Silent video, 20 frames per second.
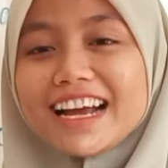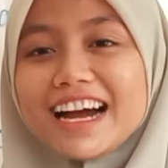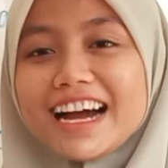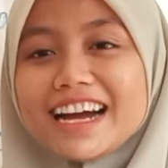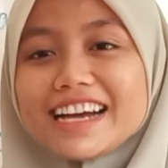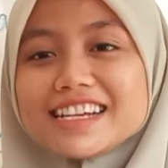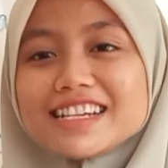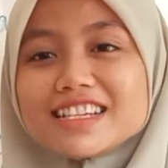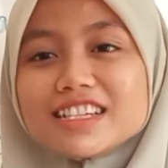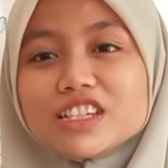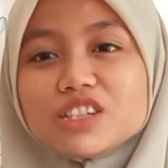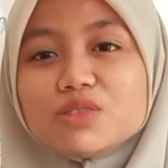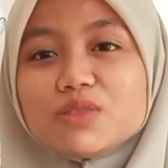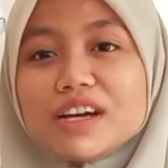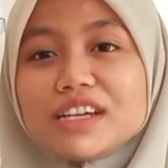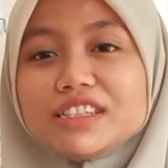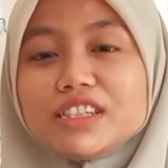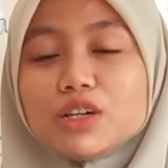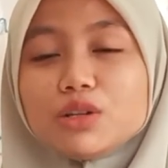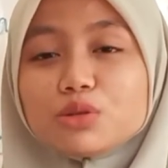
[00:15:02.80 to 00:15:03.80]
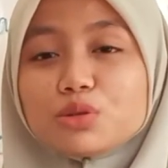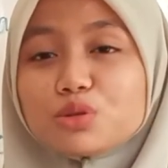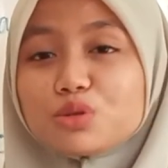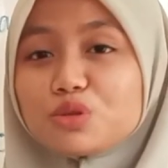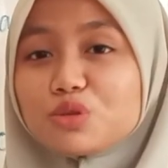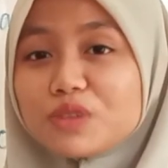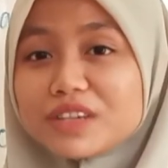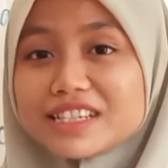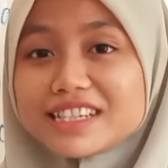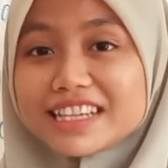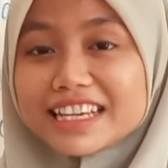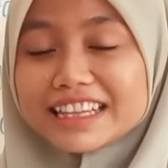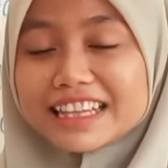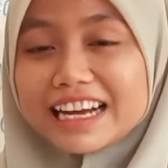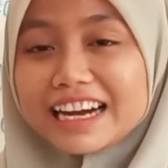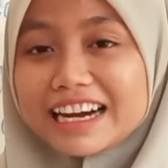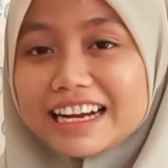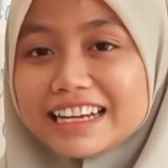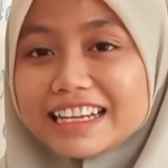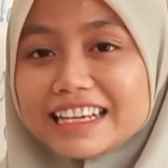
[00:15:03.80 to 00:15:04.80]
okay guys, itu aja untuk quiz
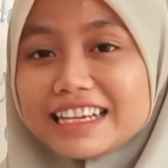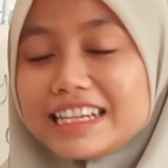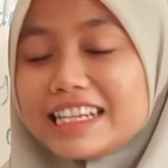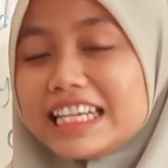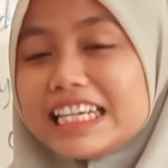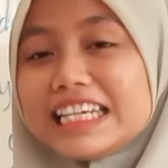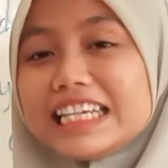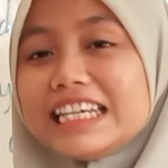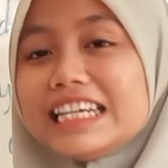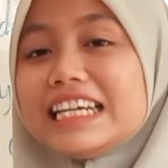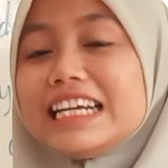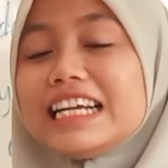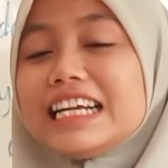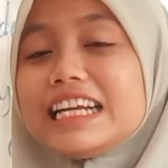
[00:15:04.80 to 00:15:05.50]
kita kali ini.